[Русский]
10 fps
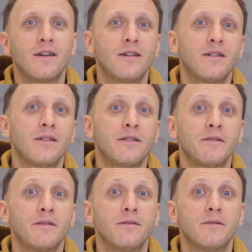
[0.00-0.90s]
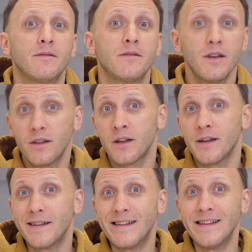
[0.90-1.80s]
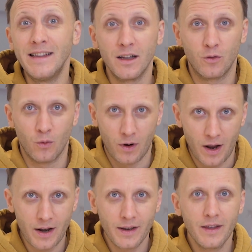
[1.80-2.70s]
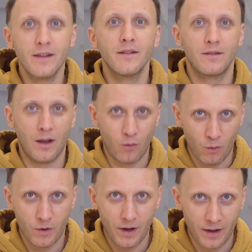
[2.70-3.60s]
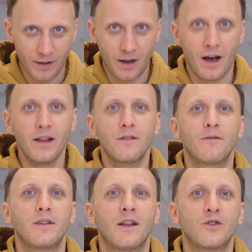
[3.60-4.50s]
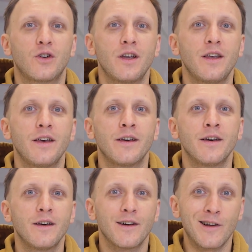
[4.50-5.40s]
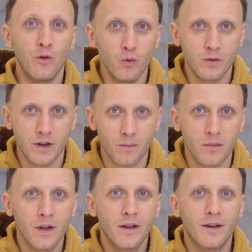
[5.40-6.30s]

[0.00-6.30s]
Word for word: э, это натуральный такой откат в отношении к людям